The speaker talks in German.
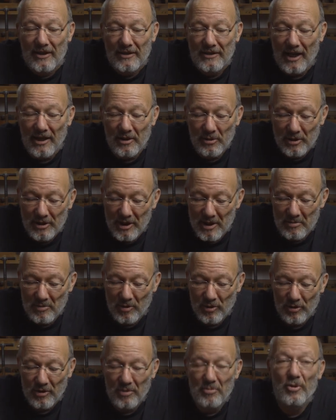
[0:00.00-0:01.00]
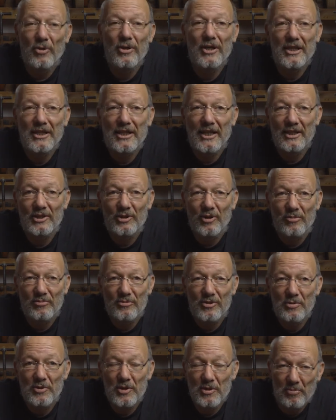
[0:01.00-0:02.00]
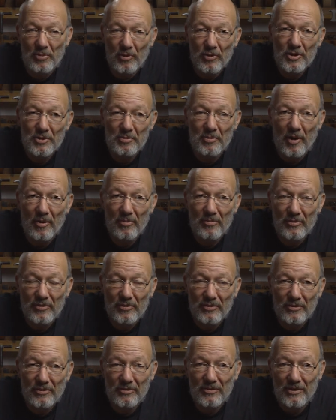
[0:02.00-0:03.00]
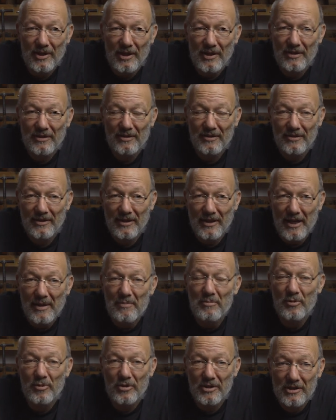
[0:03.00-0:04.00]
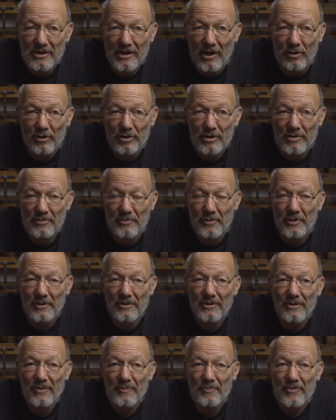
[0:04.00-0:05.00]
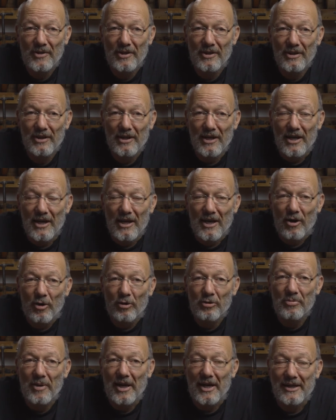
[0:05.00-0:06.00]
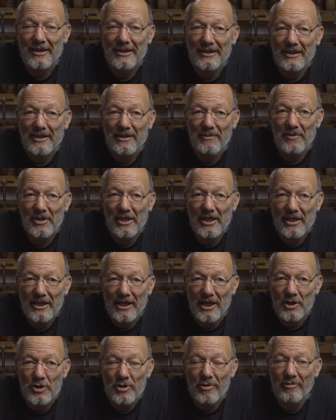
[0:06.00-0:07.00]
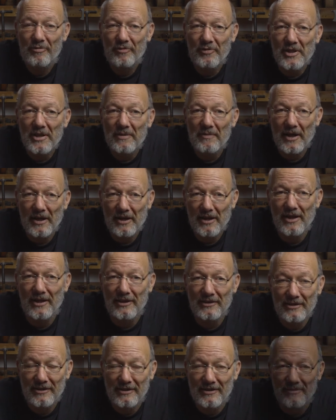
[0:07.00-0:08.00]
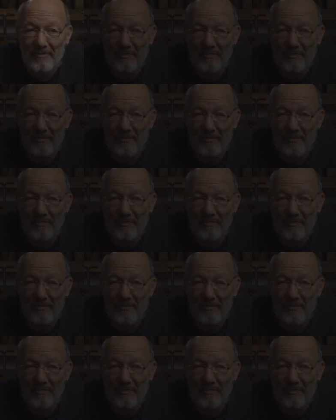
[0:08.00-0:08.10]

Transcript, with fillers: Dadurch, dass wir noch die Möglichkeit haben, zwischen Buchsbaum und ähm, Ebenholz auszuwählen, ja, hat man eigentlich in Wirklichkeit schon vier Varianten.